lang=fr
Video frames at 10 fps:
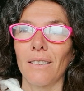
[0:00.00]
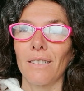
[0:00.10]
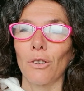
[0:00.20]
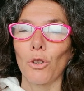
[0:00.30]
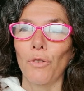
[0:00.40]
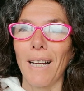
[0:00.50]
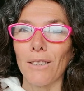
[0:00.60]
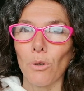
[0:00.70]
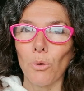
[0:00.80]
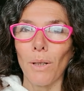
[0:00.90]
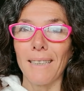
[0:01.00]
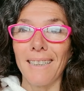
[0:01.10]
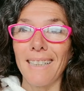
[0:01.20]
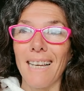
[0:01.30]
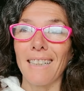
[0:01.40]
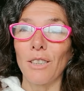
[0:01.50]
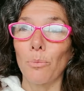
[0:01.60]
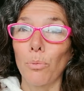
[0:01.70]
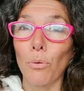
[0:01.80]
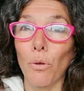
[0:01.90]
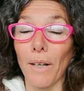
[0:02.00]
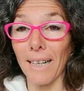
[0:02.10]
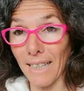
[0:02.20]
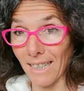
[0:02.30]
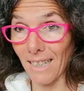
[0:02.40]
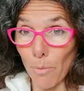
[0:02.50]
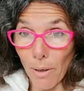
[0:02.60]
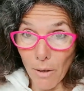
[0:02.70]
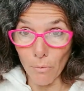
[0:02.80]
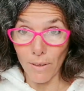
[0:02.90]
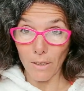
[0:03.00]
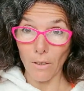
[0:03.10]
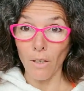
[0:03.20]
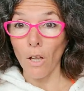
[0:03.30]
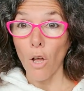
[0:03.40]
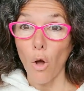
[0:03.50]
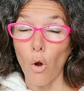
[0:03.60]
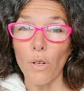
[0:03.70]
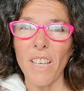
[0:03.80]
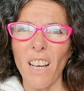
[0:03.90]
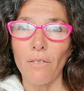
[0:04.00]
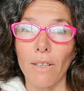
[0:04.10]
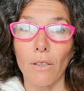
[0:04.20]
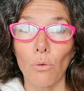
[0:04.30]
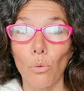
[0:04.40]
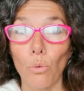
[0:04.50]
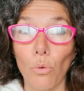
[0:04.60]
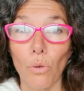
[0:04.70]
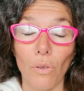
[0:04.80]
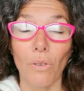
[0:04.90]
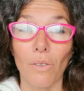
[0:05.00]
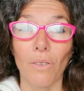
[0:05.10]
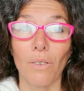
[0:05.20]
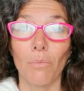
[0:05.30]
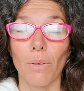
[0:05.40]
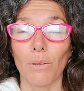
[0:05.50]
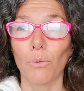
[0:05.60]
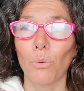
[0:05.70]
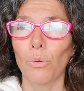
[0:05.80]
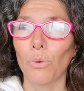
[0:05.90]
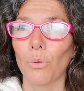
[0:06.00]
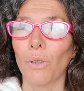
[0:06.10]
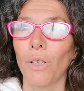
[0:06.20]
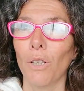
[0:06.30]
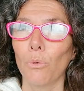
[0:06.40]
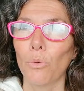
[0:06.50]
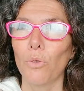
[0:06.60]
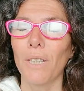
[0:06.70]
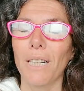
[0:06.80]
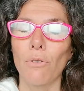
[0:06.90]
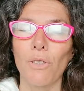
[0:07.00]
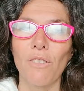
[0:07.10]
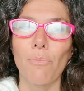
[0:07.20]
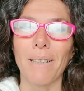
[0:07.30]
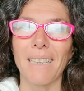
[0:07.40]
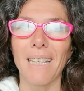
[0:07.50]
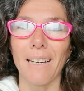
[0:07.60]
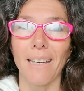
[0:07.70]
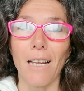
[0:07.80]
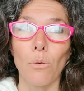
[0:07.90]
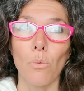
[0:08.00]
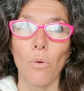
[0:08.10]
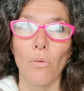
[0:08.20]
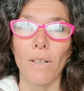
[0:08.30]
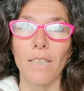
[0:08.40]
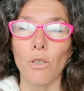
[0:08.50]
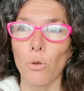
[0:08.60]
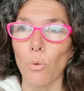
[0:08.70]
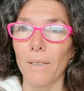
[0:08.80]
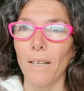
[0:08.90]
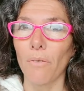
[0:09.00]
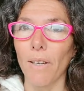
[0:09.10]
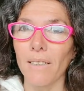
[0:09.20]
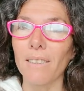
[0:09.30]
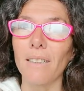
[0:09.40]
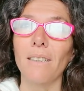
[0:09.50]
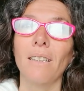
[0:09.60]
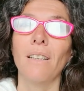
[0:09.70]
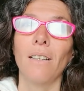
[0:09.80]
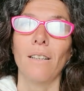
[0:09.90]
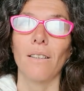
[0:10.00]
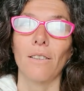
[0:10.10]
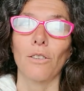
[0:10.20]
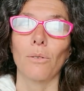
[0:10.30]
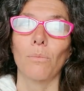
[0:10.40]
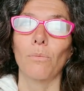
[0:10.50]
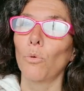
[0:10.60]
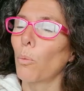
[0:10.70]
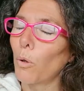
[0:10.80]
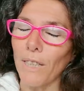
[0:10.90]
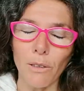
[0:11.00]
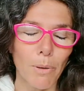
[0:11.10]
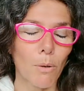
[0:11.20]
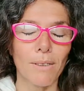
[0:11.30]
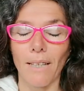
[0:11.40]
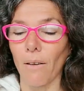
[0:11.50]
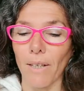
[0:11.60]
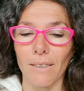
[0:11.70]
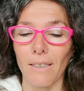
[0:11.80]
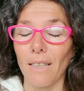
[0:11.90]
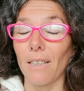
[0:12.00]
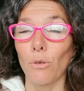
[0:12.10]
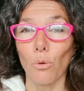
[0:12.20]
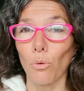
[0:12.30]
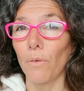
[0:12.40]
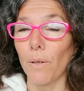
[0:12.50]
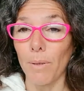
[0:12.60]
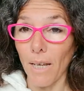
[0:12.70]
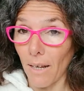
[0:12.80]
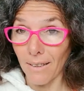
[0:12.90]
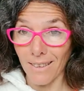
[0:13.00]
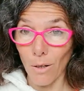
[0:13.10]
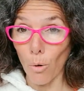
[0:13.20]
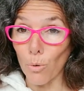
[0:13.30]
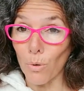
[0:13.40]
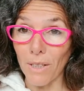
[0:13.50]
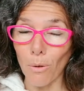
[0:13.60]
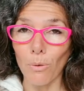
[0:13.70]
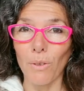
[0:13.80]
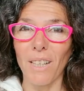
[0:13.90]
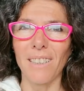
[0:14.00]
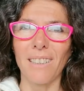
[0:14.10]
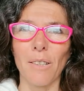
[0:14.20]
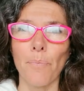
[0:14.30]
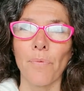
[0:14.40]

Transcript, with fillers: donc je fais l'accent sur la déesse pour rééquilibrer en fait en lien avec tout, euh, bah, tout, ce, tout, cycle évolutif patriarcal où en fait les choses ont été inversées, nombreux aspects ont été inversés et surtout le féminin a été occulté en totalité.